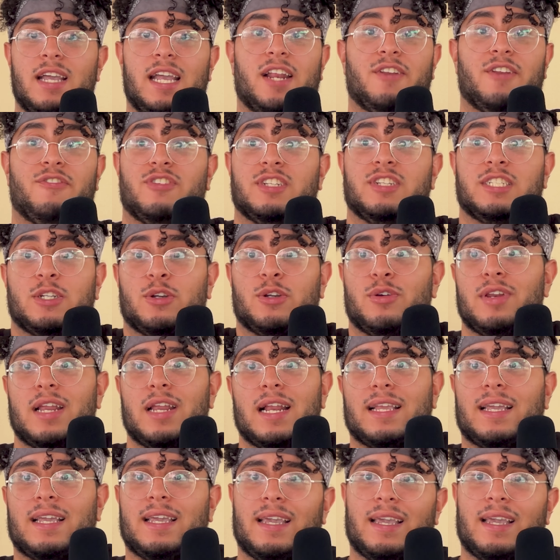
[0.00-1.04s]
El físico era
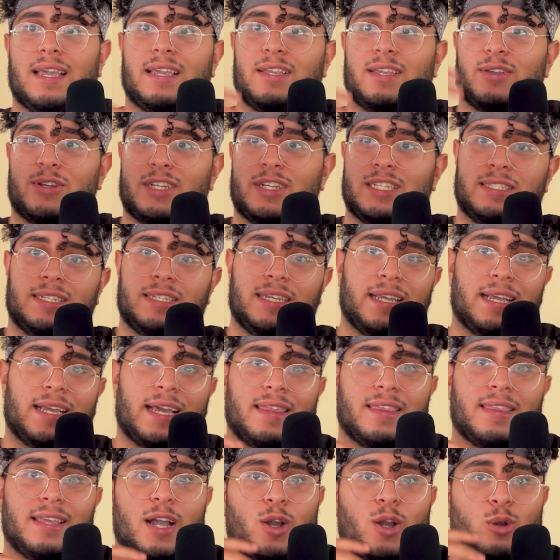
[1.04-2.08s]
el que, yo qué sé, que
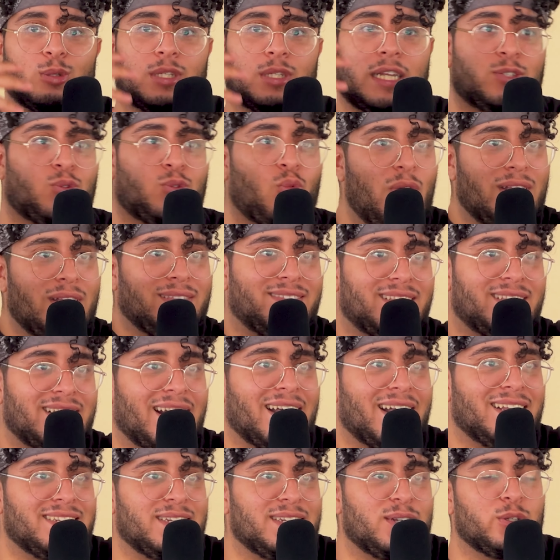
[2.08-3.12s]
hacía cosas
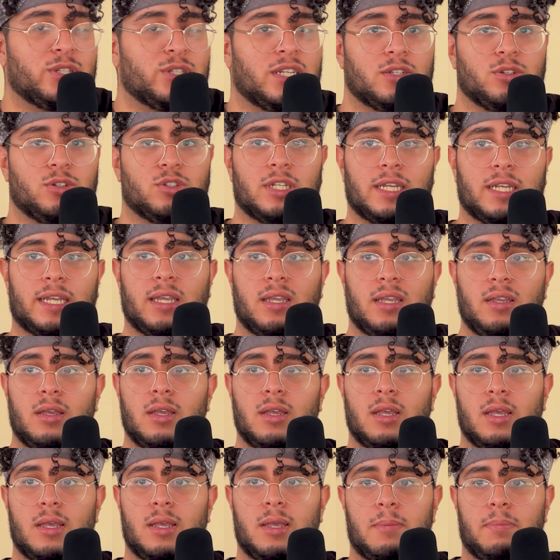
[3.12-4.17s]
cuánticas y cosas no sé qué.
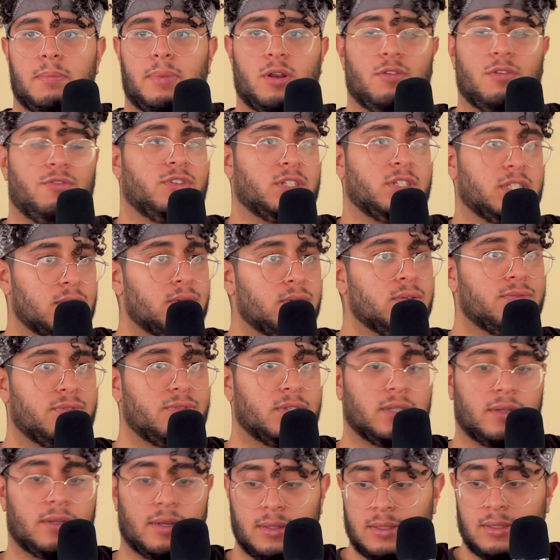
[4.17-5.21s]
Pero el físico,
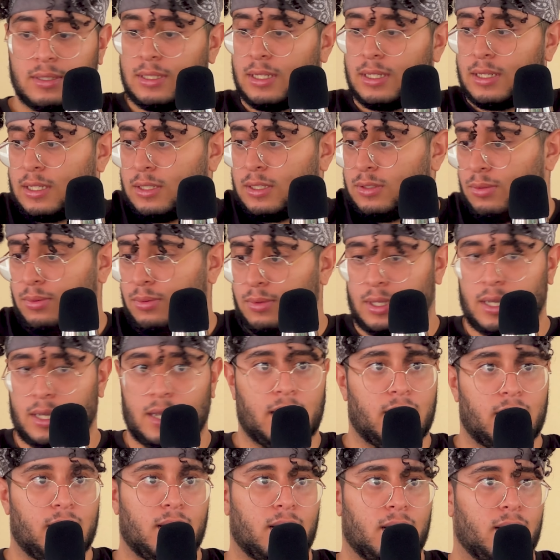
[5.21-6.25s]
efectivamente, es el que
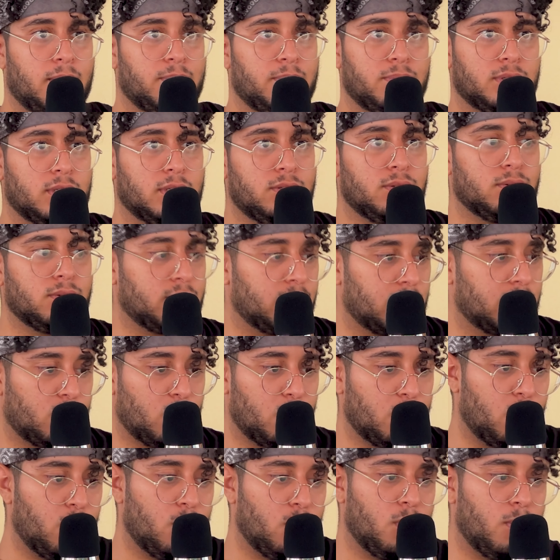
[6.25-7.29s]
estudia, pues eso, el
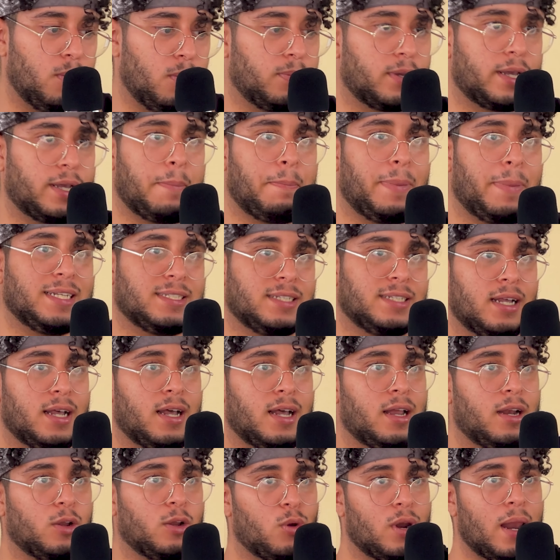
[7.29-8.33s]
cómo, qué
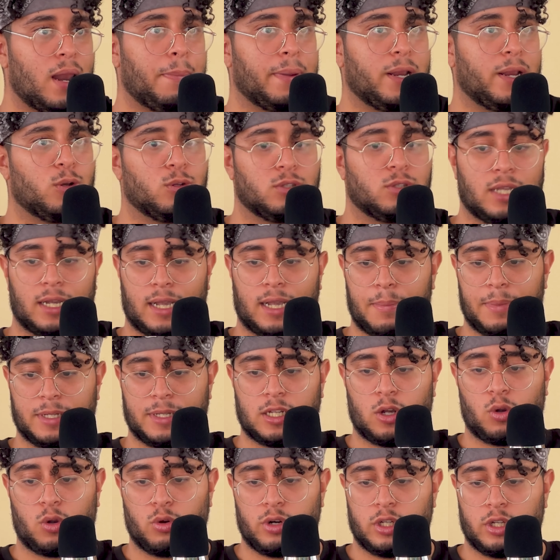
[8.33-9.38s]
pasa con la pelota, qué ha
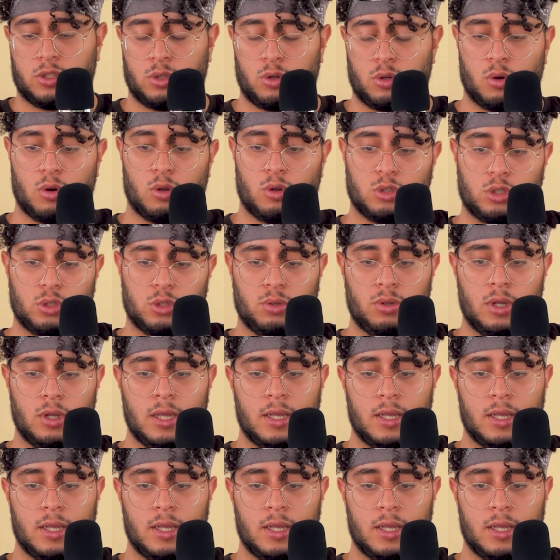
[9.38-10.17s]
pasado con esto y con lo otro.